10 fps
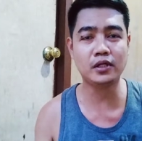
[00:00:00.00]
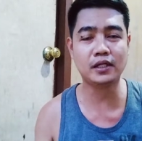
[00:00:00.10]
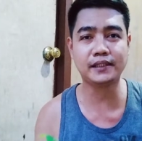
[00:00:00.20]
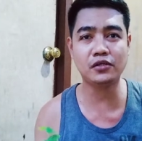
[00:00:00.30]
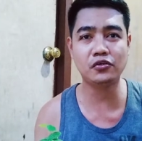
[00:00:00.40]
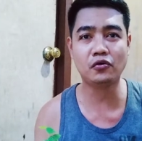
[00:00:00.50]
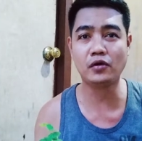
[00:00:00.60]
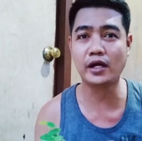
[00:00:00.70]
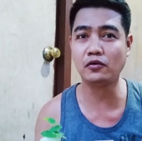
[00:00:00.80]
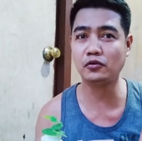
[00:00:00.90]
sa inyo kung
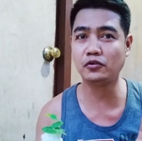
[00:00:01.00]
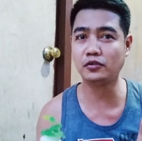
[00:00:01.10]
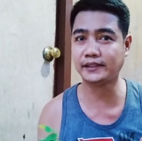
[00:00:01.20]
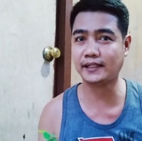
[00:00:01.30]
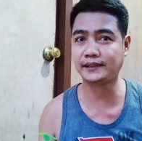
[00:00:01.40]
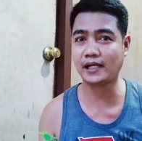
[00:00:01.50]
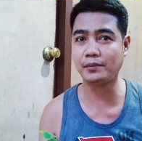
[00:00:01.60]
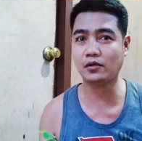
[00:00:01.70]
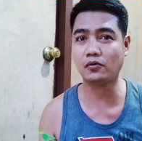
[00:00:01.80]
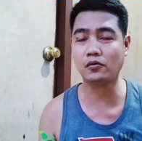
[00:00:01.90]
ano yung sinasabi ko.